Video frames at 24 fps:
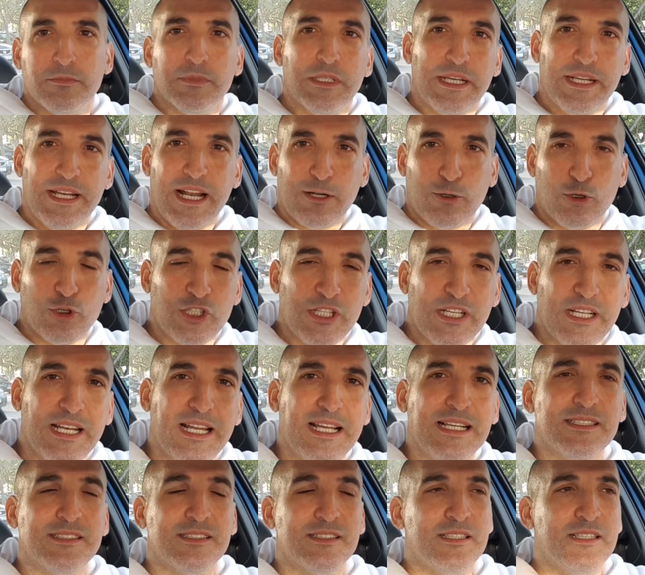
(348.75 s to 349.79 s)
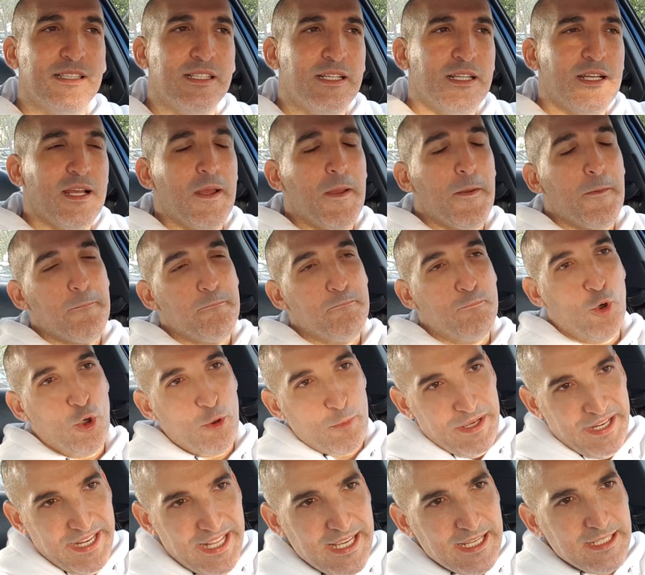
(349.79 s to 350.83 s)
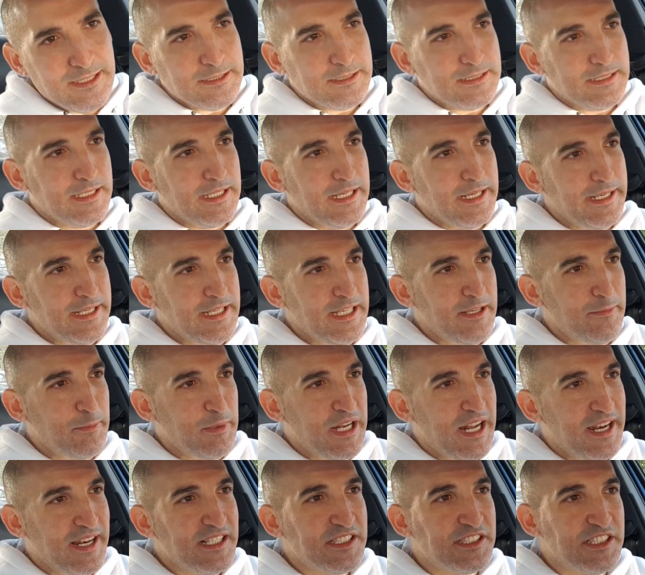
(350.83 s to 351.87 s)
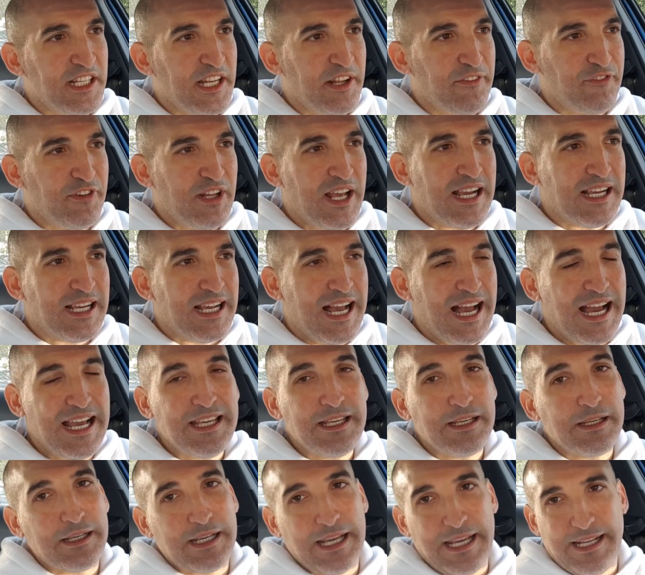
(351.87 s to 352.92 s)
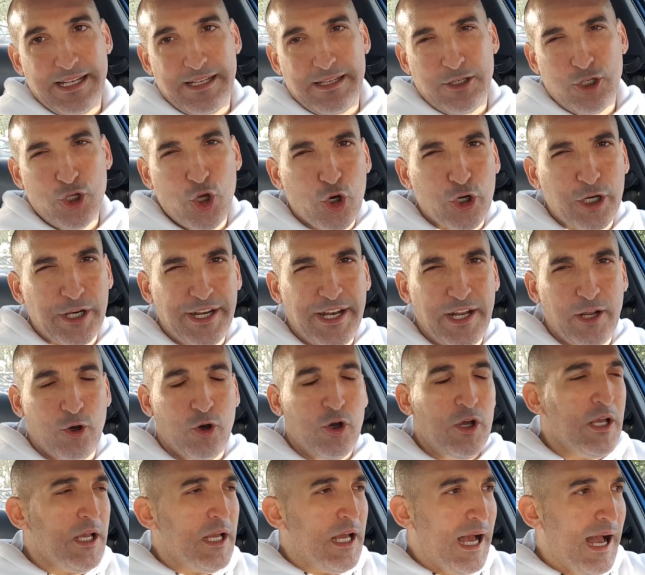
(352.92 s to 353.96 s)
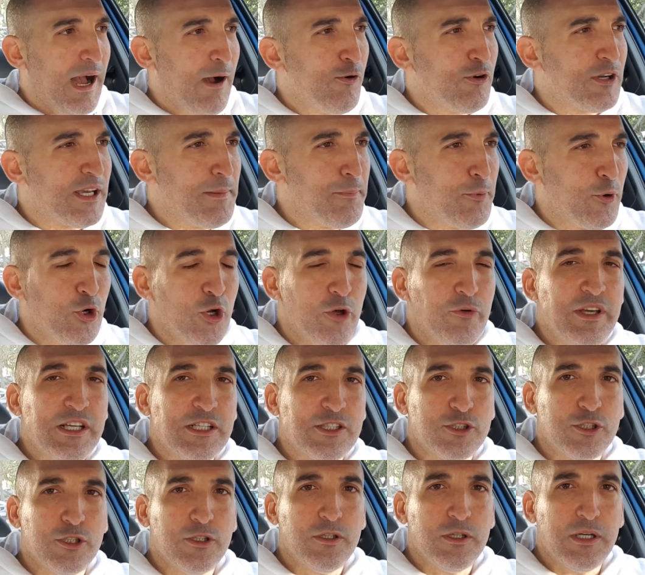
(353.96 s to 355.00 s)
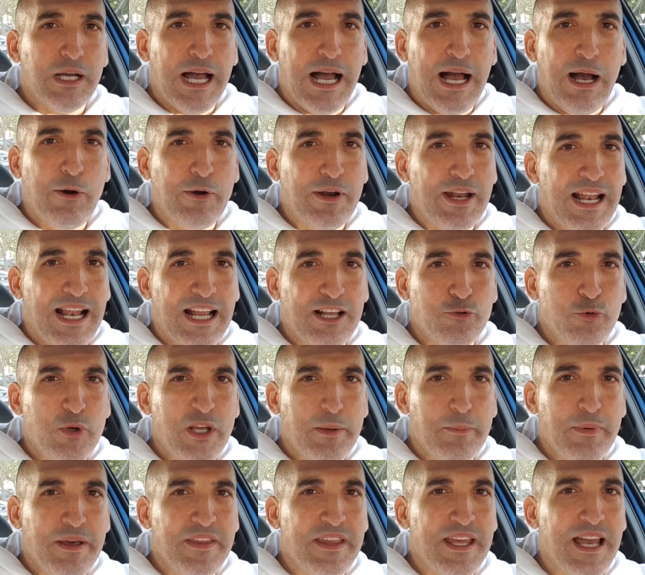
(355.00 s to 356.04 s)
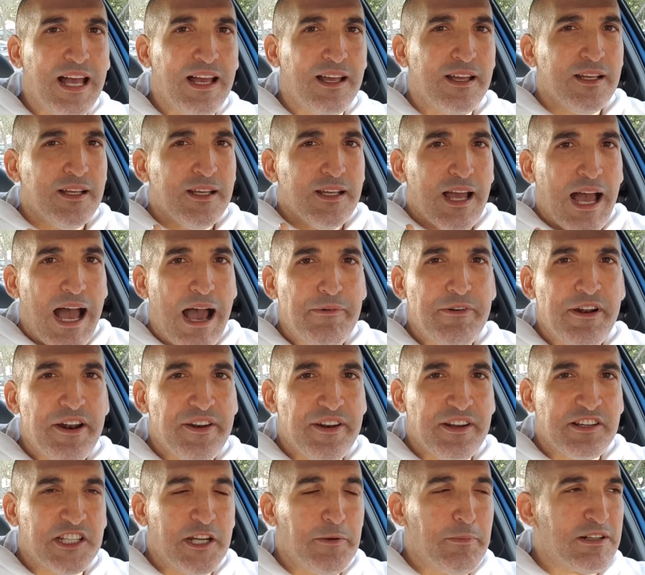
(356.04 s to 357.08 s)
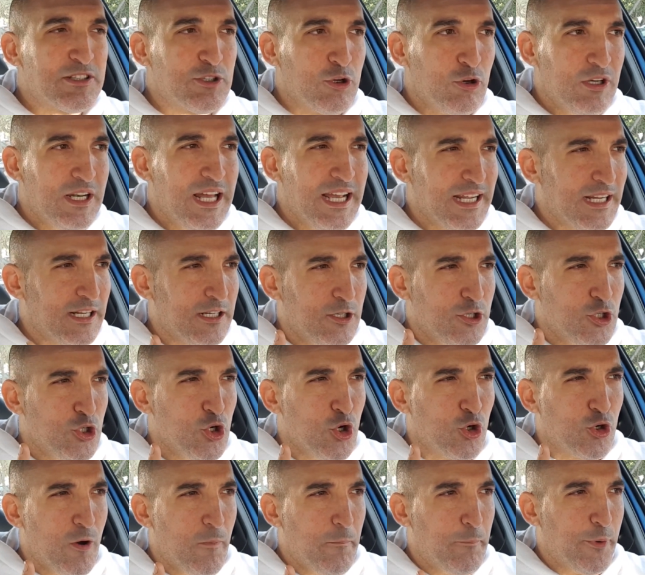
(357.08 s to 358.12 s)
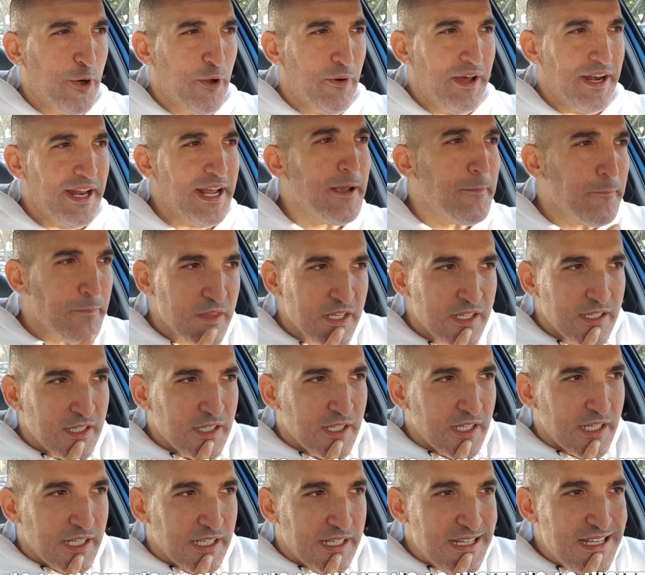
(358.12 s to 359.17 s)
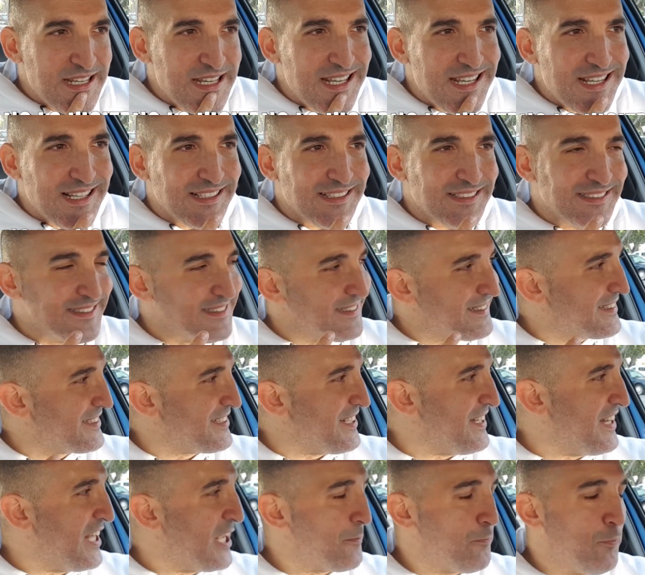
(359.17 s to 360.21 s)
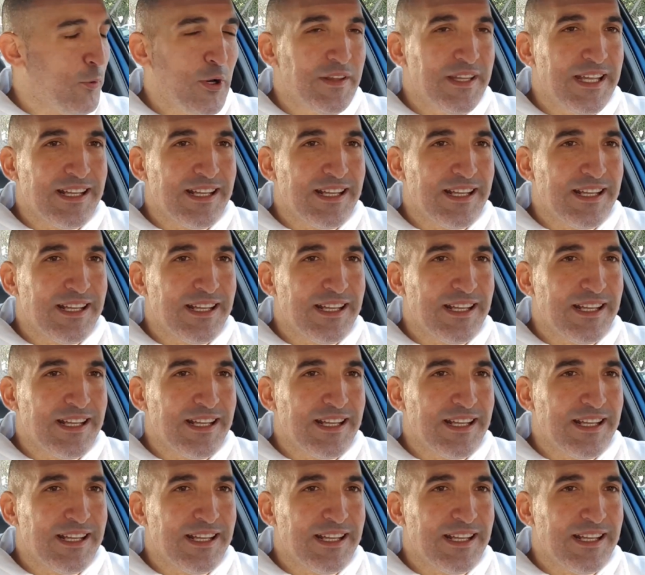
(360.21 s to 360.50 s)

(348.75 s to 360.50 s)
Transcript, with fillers: ir al corte inglés, volveré y miraré si en FNAC hay, que no creo. Aunque por lo visto, ahora a las 9 y media abren reservas online. Lo comprobaré y si después